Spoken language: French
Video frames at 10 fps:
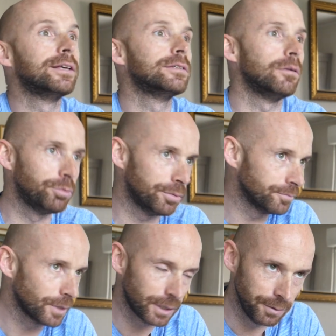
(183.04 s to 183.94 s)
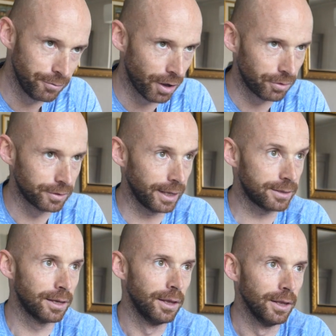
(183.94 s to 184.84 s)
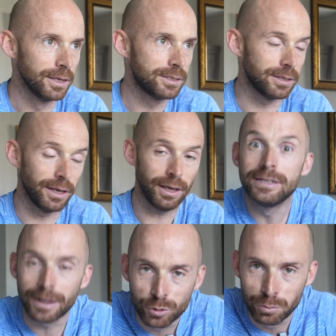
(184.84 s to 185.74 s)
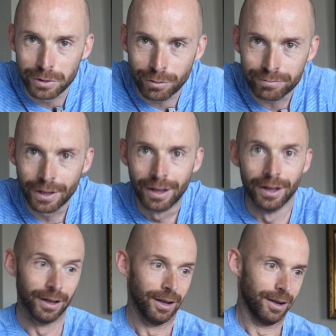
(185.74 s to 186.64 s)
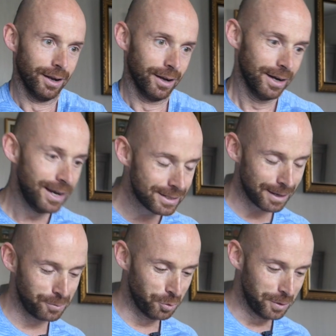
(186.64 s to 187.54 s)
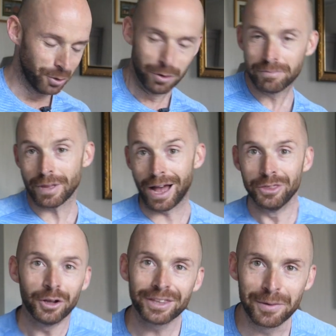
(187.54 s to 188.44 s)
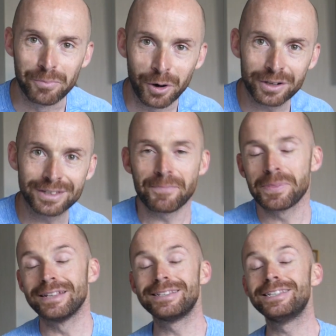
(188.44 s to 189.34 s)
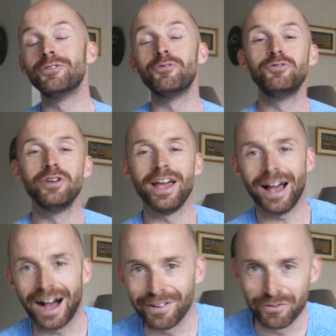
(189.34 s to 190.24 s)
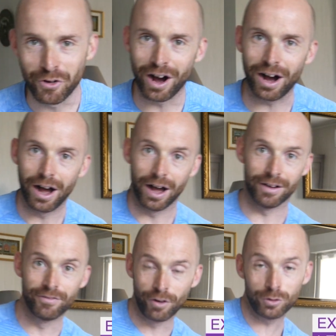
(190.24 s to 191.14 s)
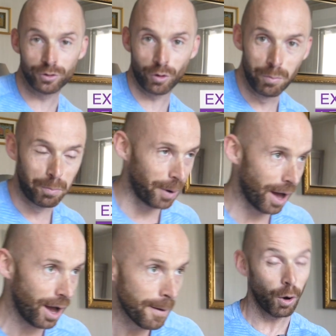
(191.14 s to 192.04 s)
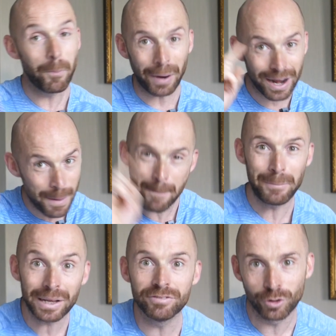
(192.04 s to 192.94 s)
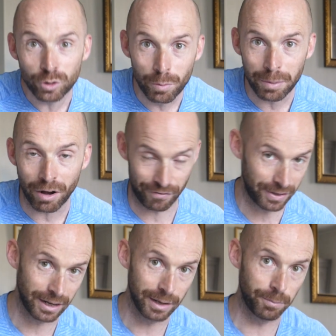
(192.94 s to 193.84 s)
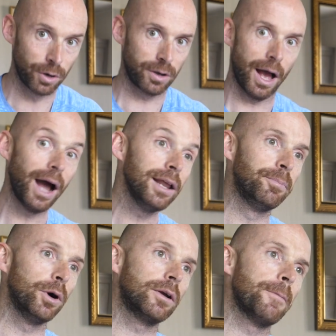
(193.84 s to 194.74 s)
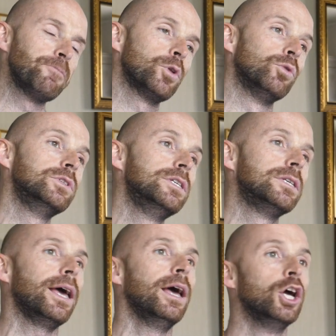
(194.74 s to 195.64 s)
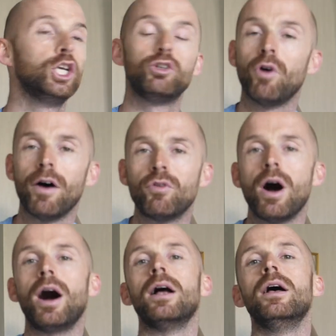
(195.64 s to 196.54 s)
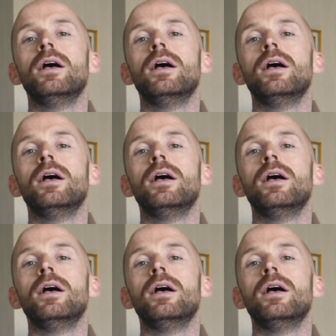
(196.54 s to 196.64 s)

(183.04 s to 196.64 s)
exemple qui me vient en tête, c'est les abdominaux. Les abdominaux, à notre époque, si on voulait avoir un ventre plat, on parlait même pas de ventre plat en fait à l'époque. À l'époque, on disait je veux avoir